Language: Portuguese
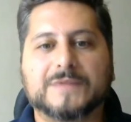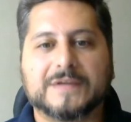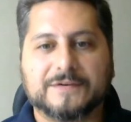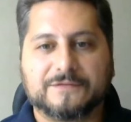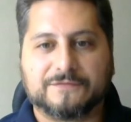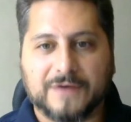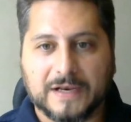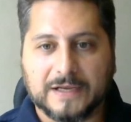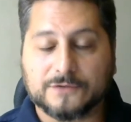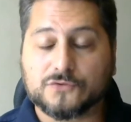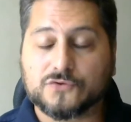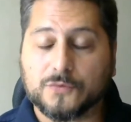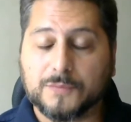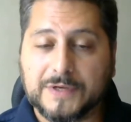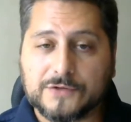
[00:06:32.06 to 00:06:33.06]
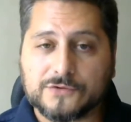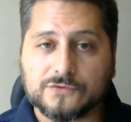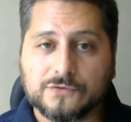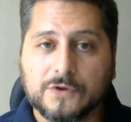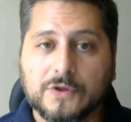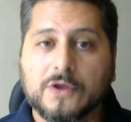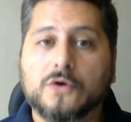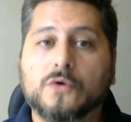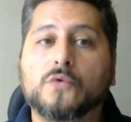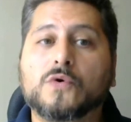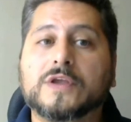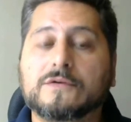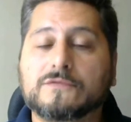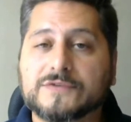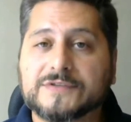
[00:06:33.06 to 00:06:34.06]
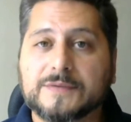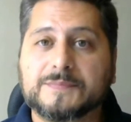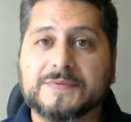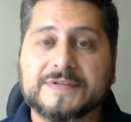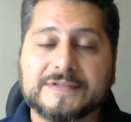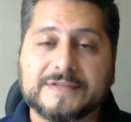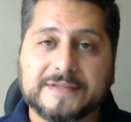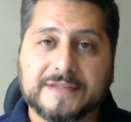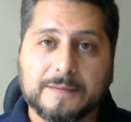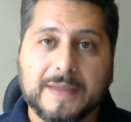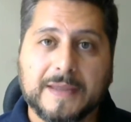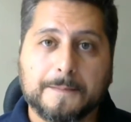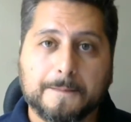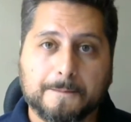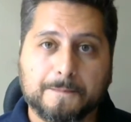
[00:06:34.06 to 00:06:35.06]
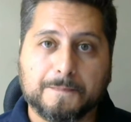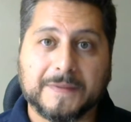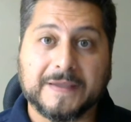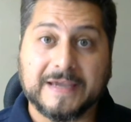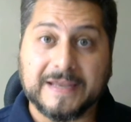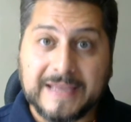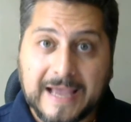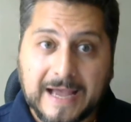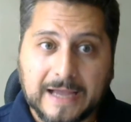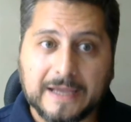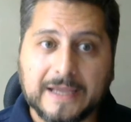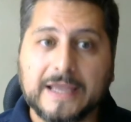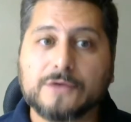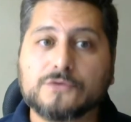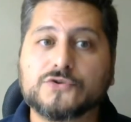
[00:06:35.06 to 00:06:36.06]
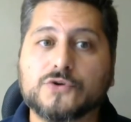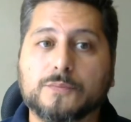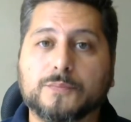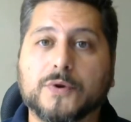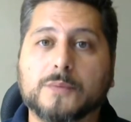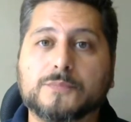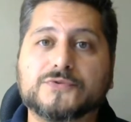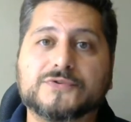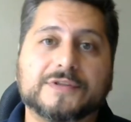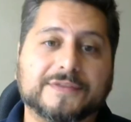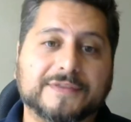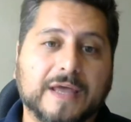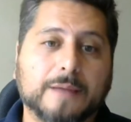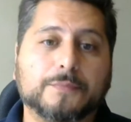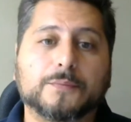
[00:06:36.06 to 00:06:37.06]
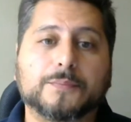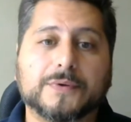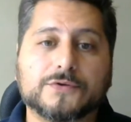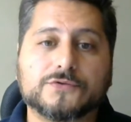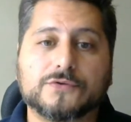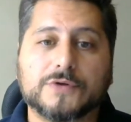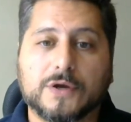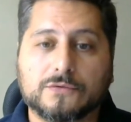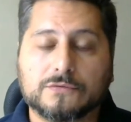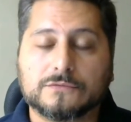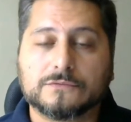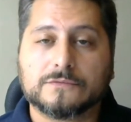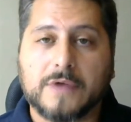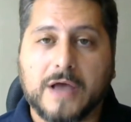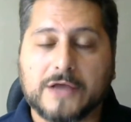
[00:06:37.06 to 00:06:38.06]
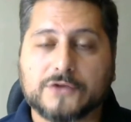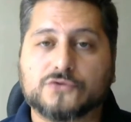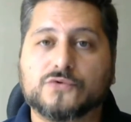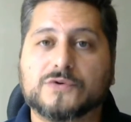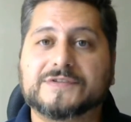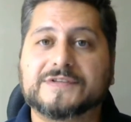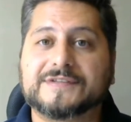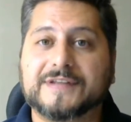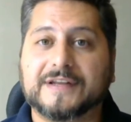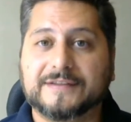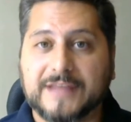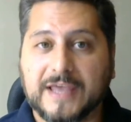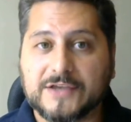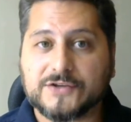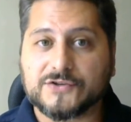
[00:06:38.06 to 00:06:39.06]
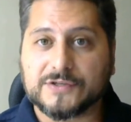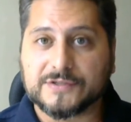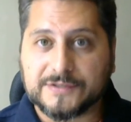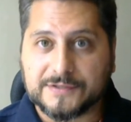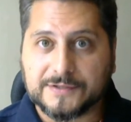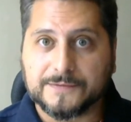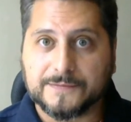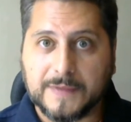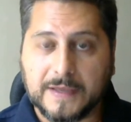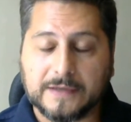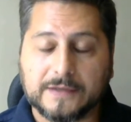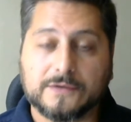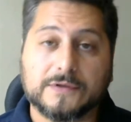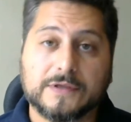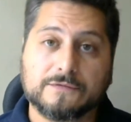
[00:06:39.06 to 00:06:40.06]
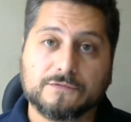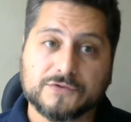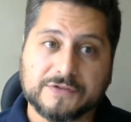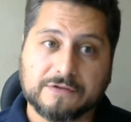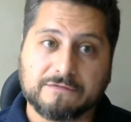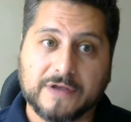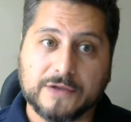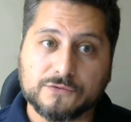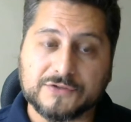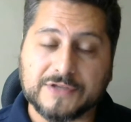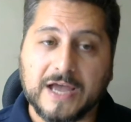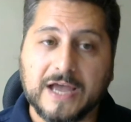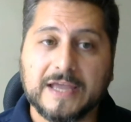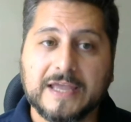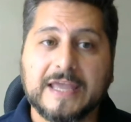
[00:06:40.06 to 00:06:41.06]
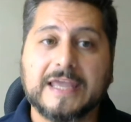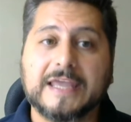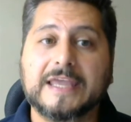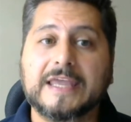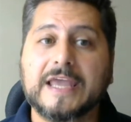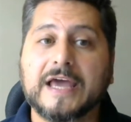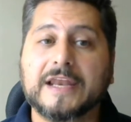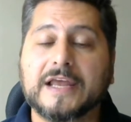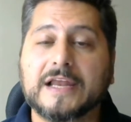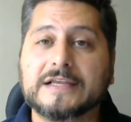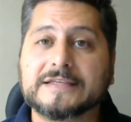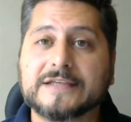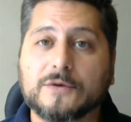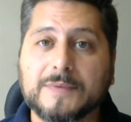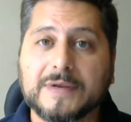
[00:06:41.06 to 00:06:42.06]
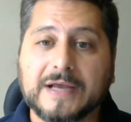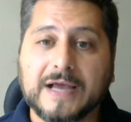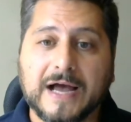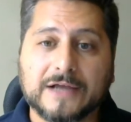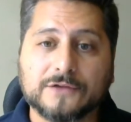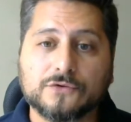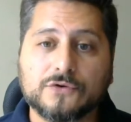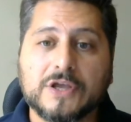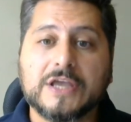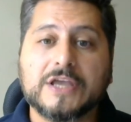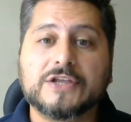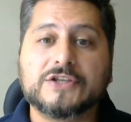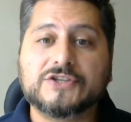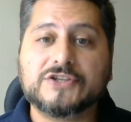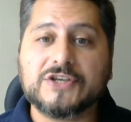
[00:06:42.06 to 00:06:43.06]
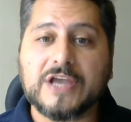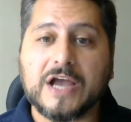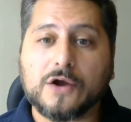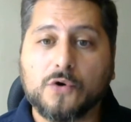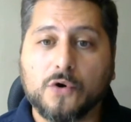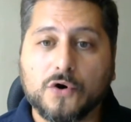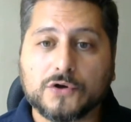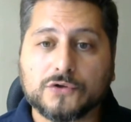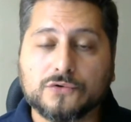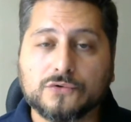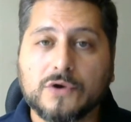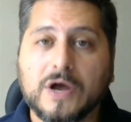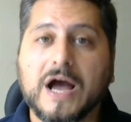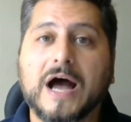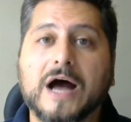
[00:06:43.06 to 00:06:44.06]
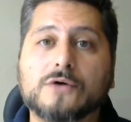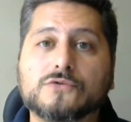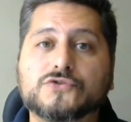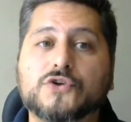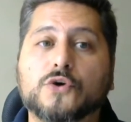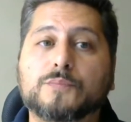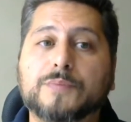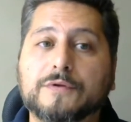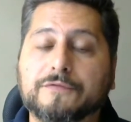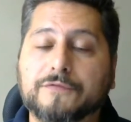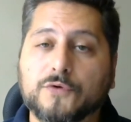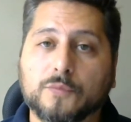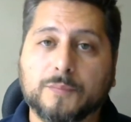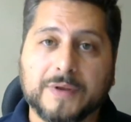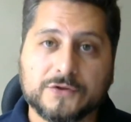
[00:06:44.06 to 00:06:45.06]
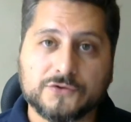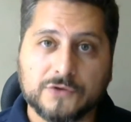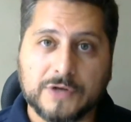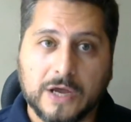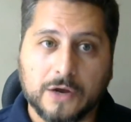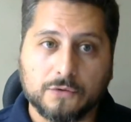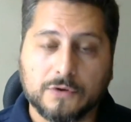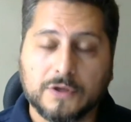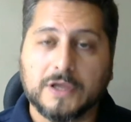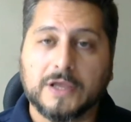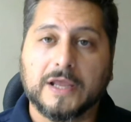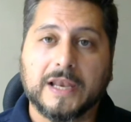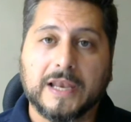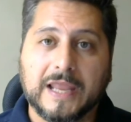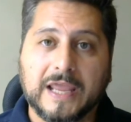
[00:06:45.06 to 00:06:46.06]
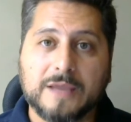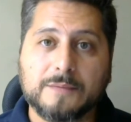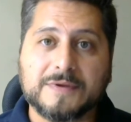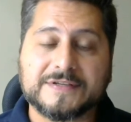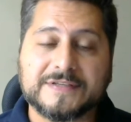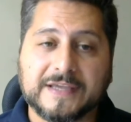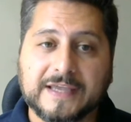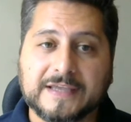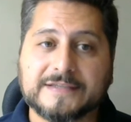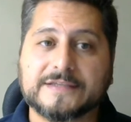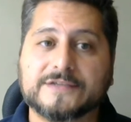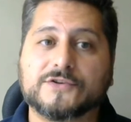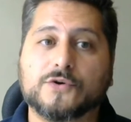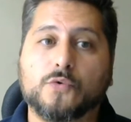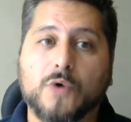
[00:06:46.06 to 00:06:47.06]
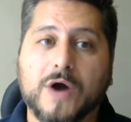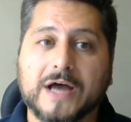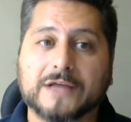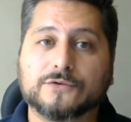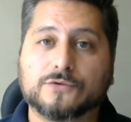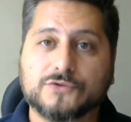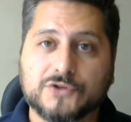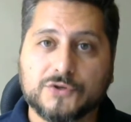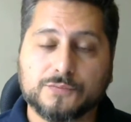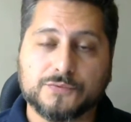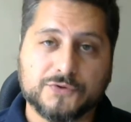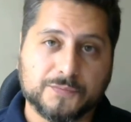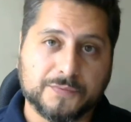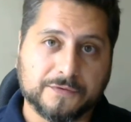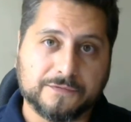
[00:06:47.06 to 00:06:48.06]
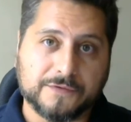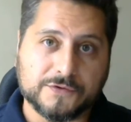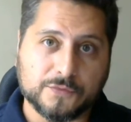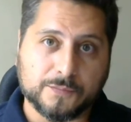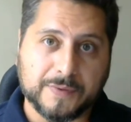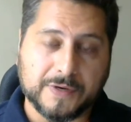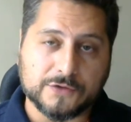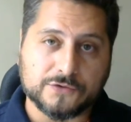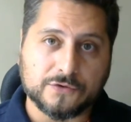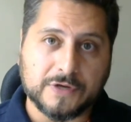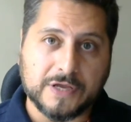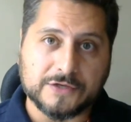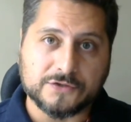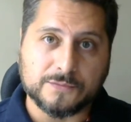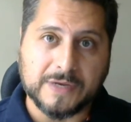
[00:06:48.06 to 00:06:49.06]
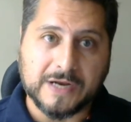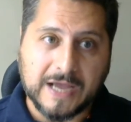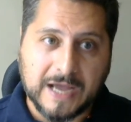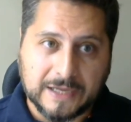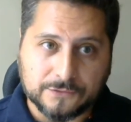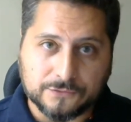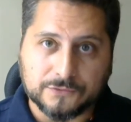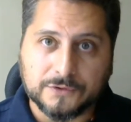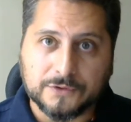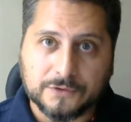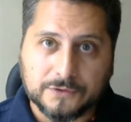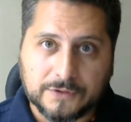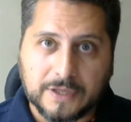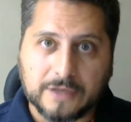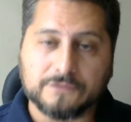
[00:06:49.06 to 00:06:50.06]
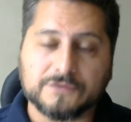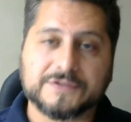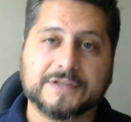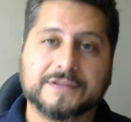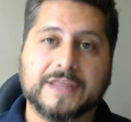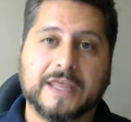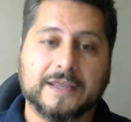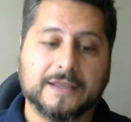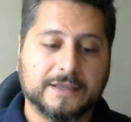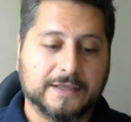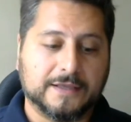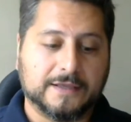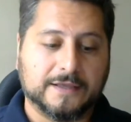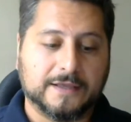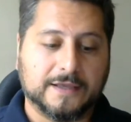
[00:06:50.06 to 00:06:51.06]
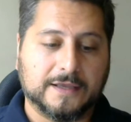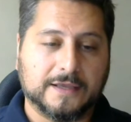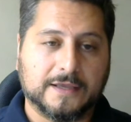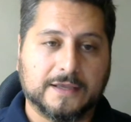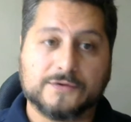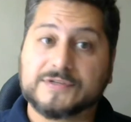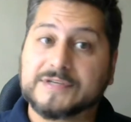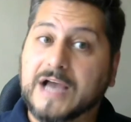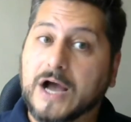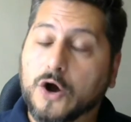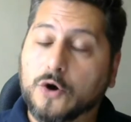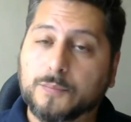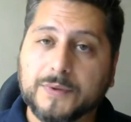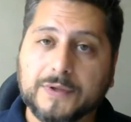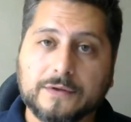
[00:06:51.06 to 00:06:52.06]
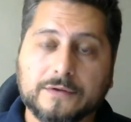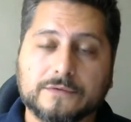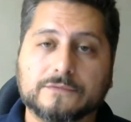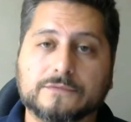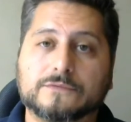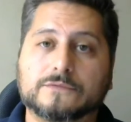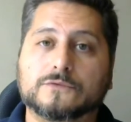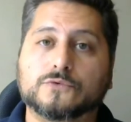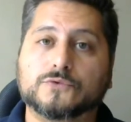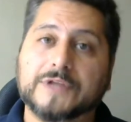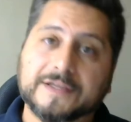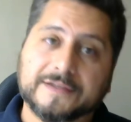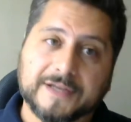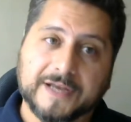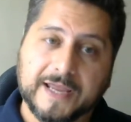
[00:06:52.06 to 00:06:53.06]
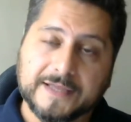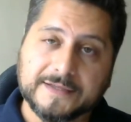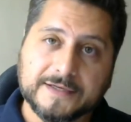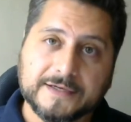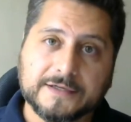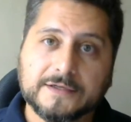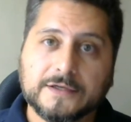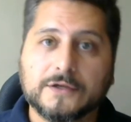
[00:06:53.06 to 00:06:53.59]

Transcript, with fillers: falando sobre isso, o que você precisa também criar é o seu próprio setup operacional, as suas estratégias né, que você vai usar e analisar o mercado de acordo ao seu perfil operacional. Lembre-se que existem quatro tipos de perfis operacionais no mercado. Né? Você tem é, o scalping, o day trader,